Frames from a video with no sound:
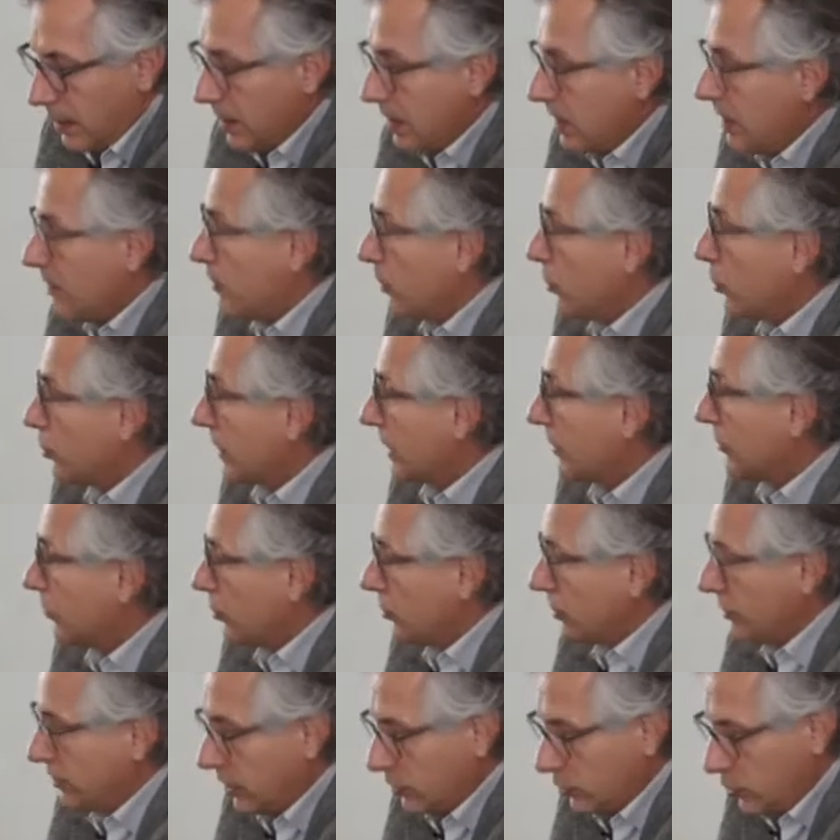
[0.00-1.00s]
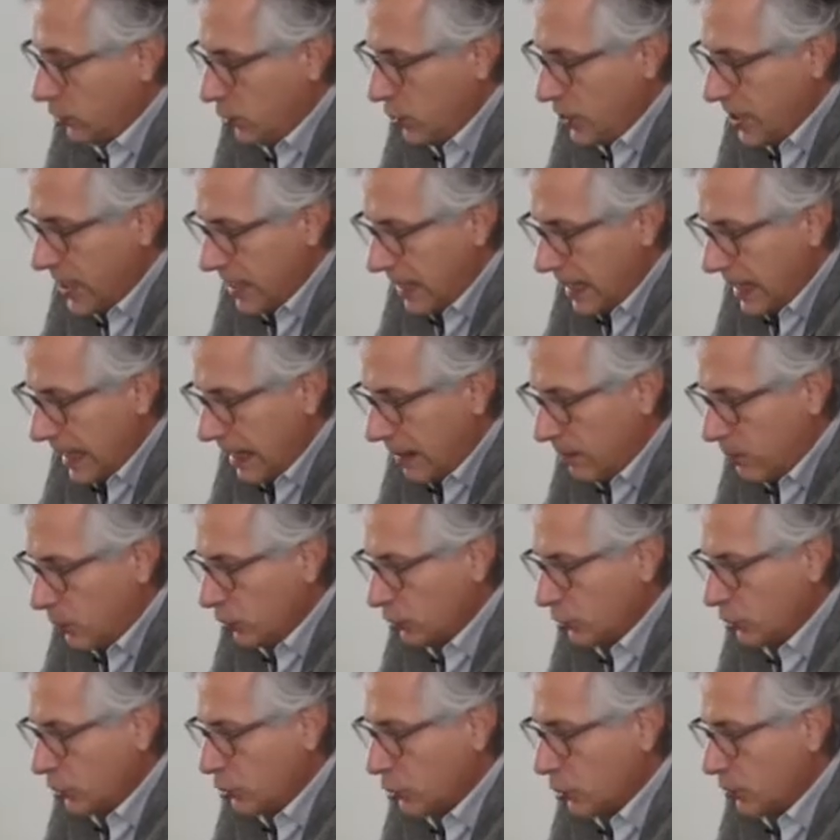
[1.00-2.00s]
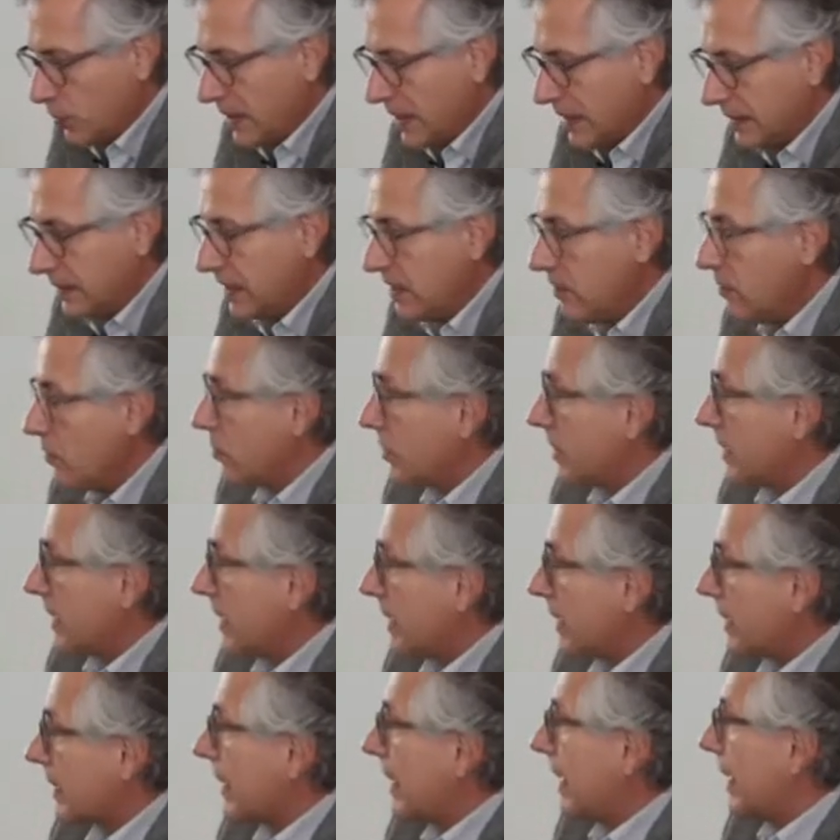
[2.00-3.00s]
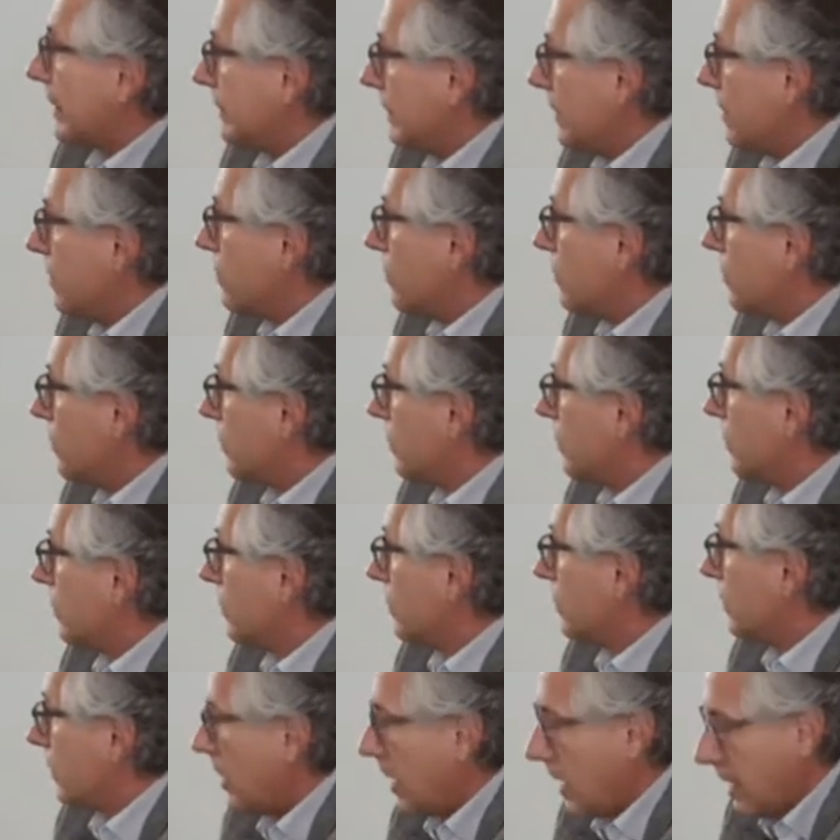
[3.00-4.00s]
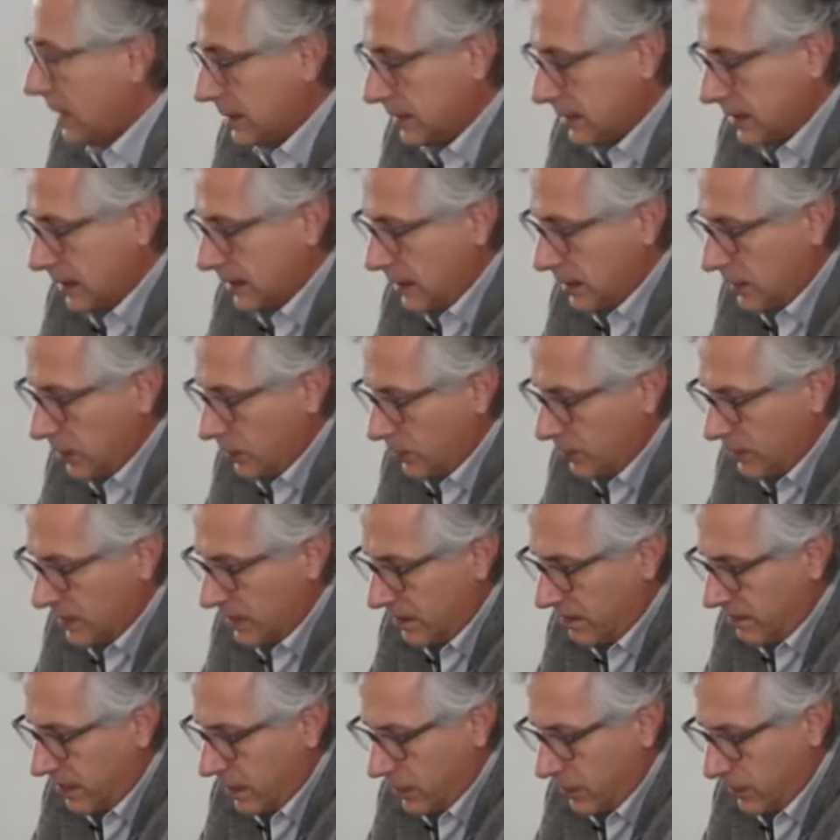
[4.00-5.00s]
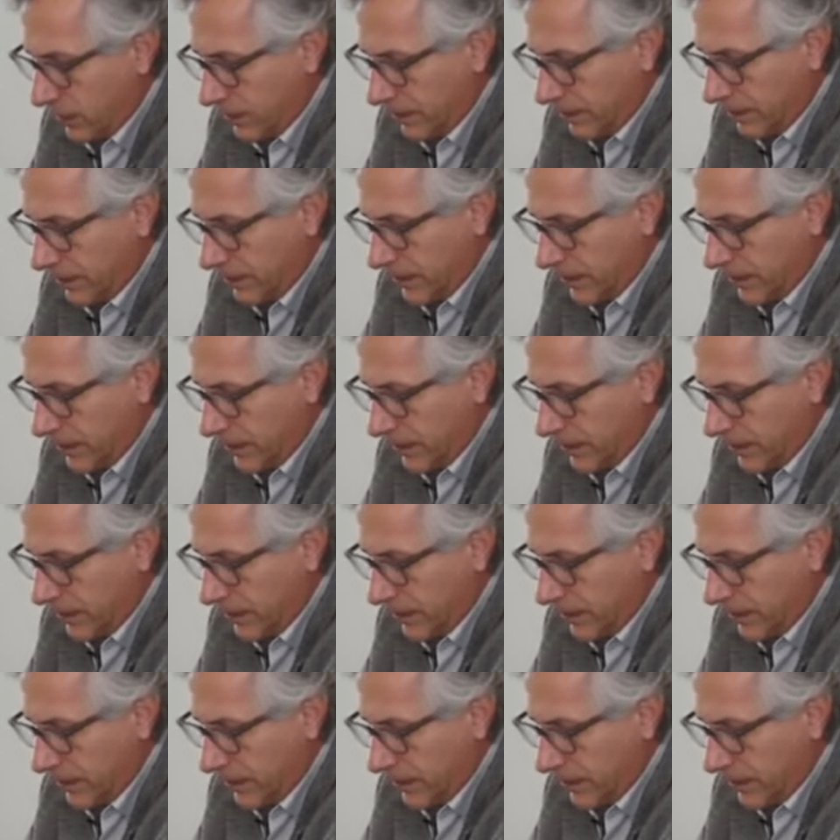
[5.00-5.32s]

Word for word: Y por lo tanto instituye el mundo subjetivo que es relativo a ese observador.